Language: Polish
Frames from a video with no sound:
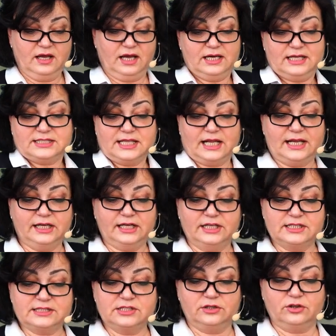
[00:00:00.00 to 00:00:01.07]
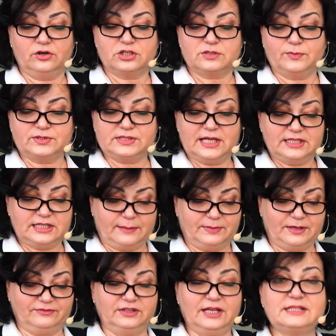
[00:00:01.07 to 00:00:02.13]
Ale z daleka jest nie do rozpoznania,
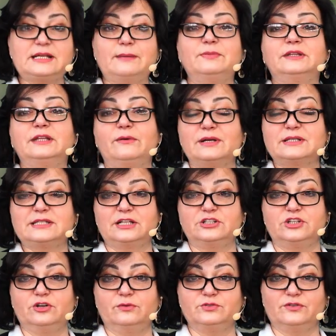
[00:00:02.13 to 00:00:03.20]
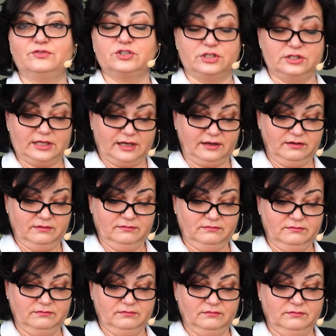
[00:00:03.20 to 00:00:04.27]
prawda? zapytała z nadzieją dziewczyna.
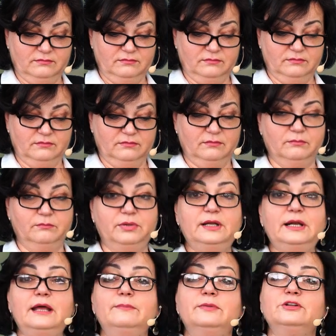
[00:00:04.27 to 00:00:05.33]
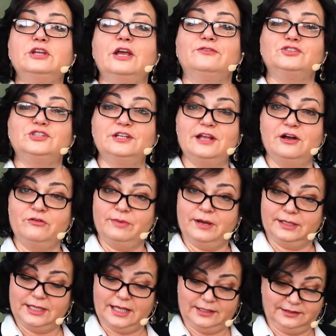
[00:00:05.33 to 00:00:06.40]
Byleby nie wcinał
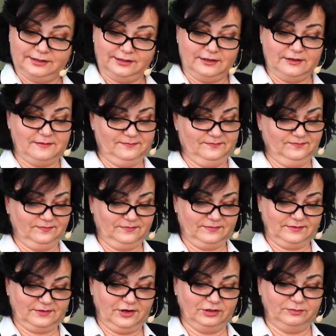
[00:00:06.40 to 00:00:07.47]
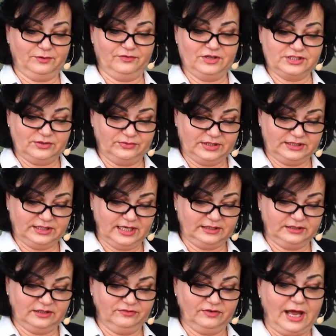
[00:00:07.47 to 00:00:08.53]
bagietki, odpowiedział
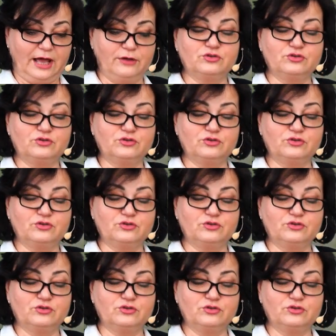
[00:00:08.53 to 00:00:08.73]
detektyw, a